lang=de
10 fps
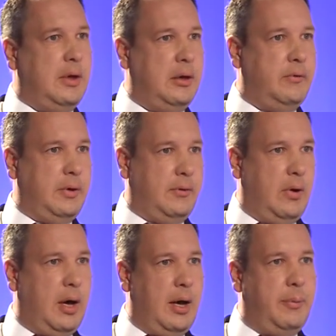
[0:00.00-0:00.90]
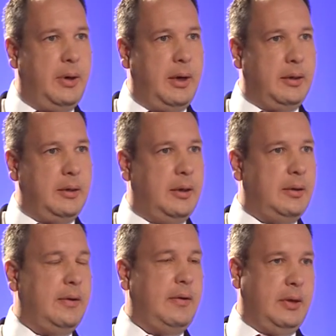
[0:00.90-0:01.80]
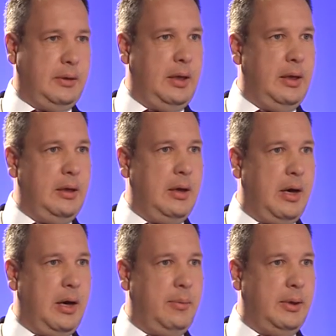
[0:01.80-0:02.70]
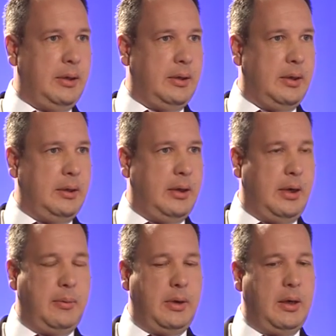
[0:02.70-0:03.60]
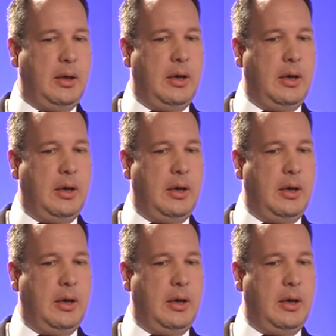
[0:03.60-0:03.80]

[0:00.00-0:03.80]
angefangen zu arbeiten, hat als Sekretärin gearbeitet, hat aber